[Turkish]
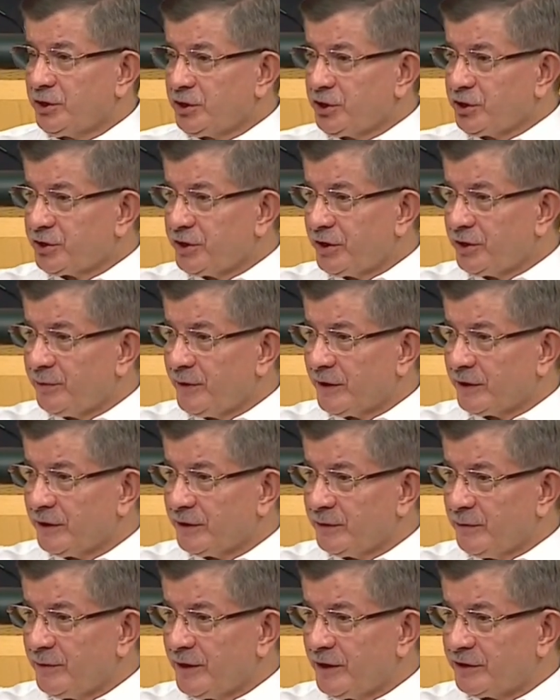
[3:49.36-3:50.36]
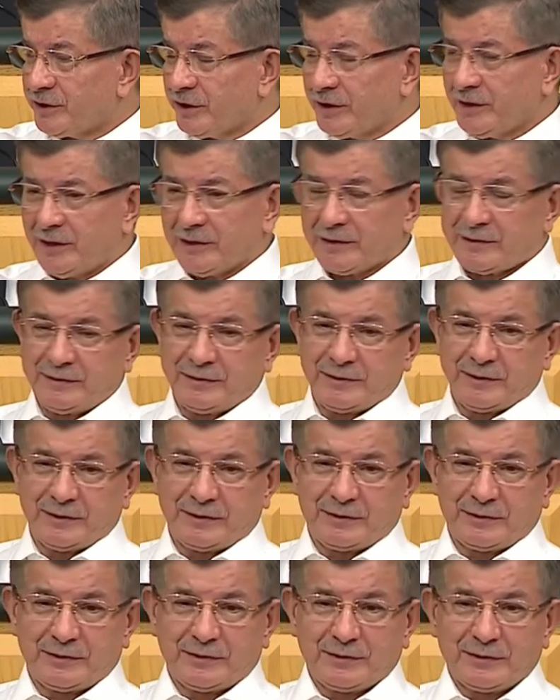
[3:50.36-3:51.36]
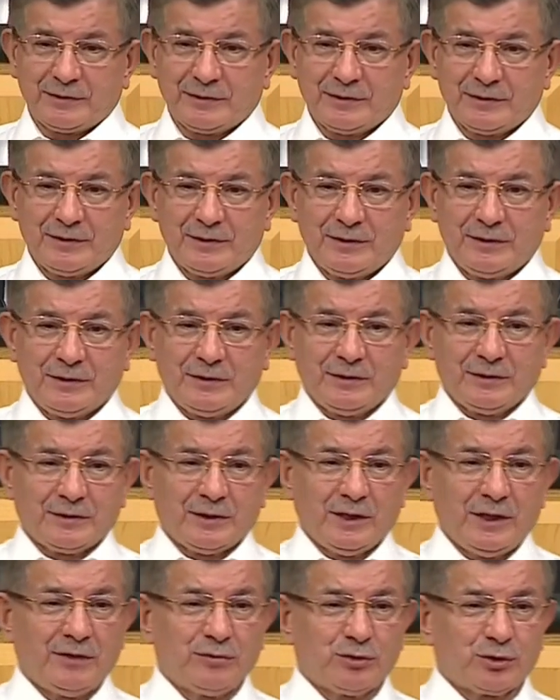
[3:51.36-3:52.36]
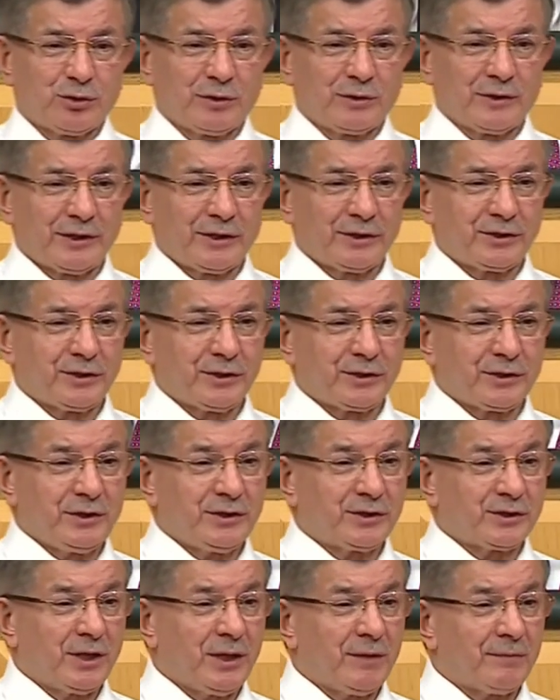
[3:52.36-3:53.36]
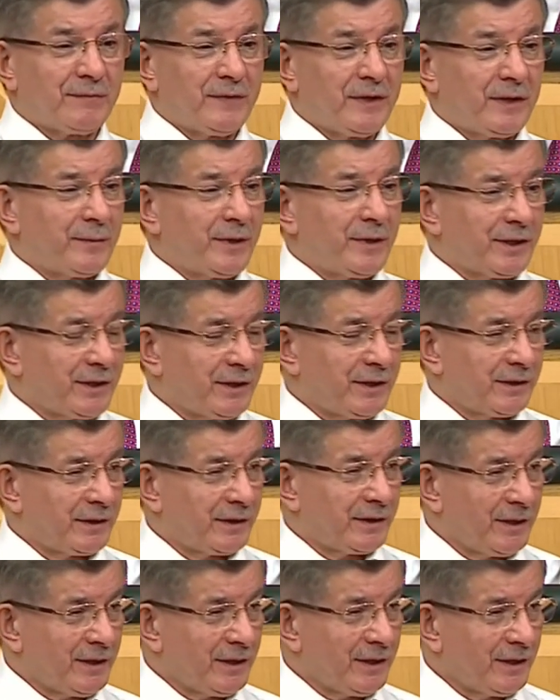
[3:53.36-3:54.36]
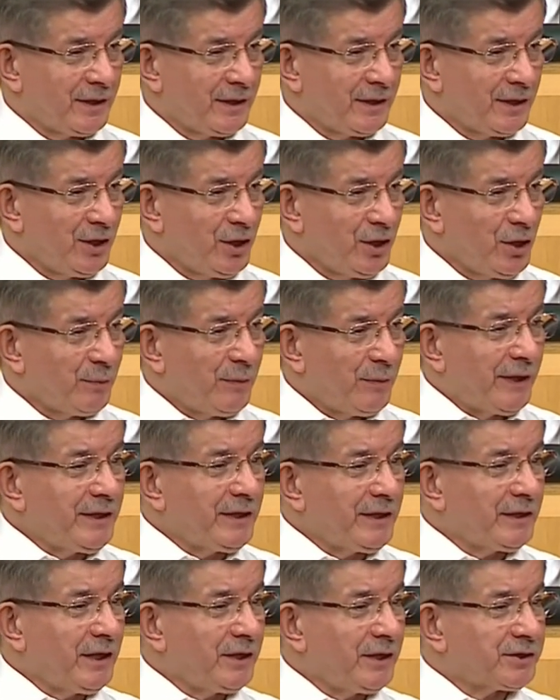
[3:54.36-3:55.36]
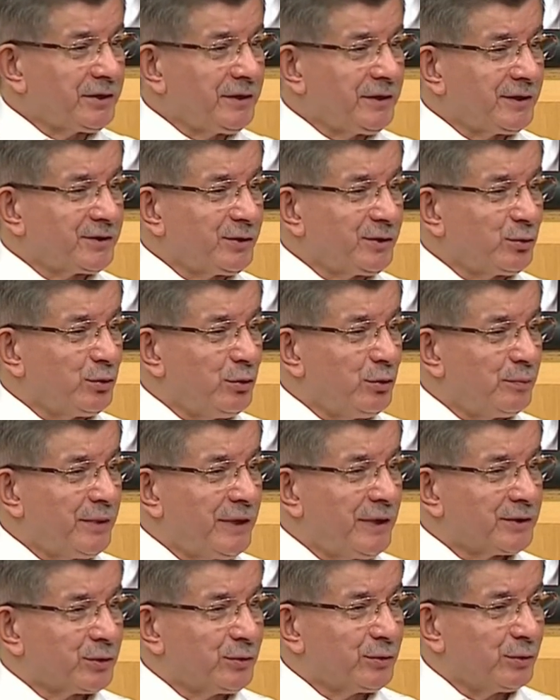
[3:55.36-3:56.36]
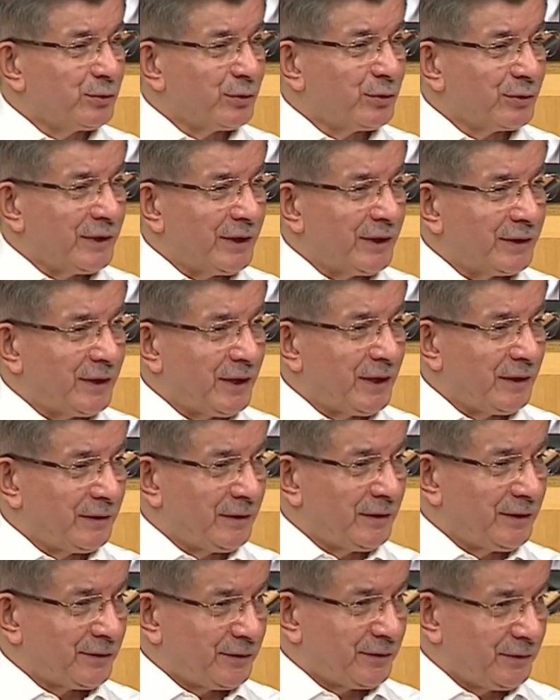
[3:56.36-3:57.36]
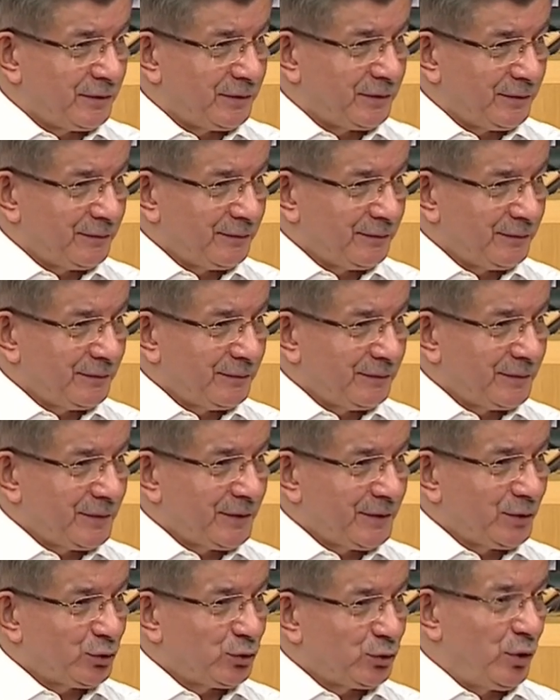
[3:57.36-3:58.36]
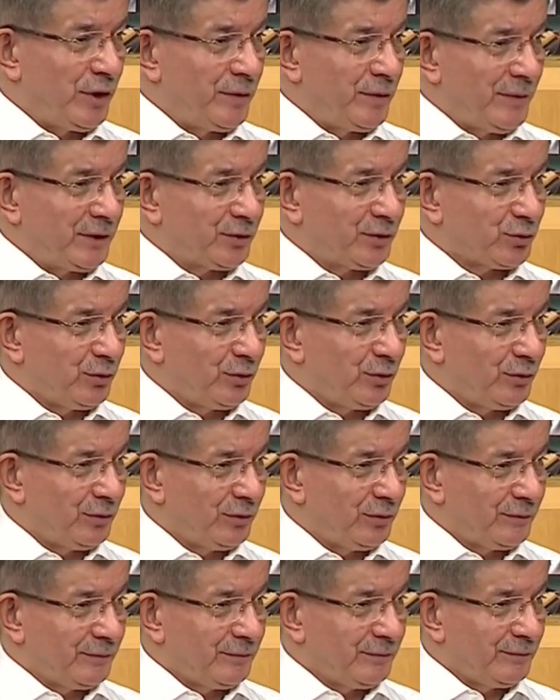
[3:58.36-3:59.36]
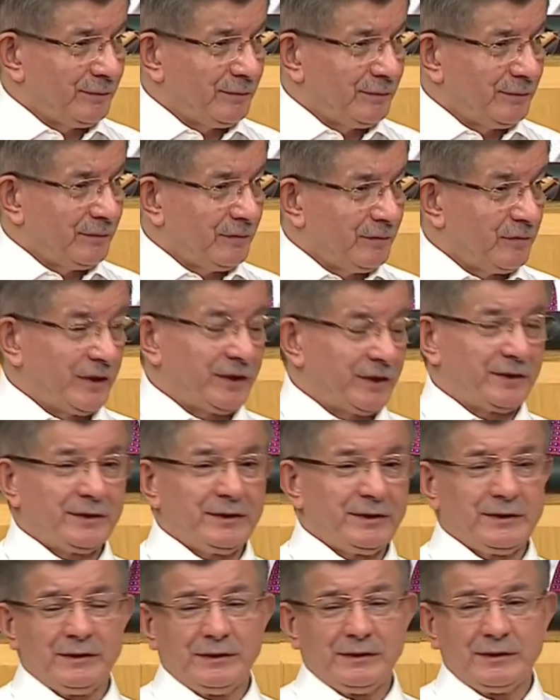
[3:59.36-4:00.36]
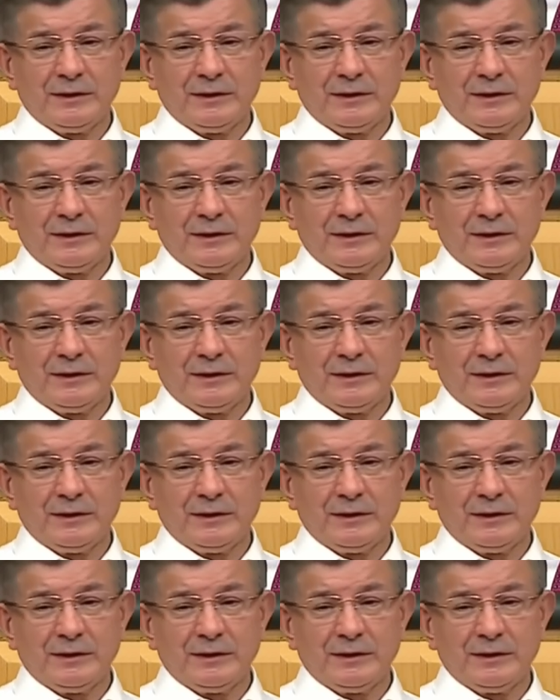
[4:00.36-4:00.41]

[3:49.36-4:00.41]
İçişleri Bakanı mercek altındaydı. Televizyonlara çıktı cevap vermek yerine bana karşı nasıl kumpas kurduklarını anlattı Süleyman Soylu. Ve dedi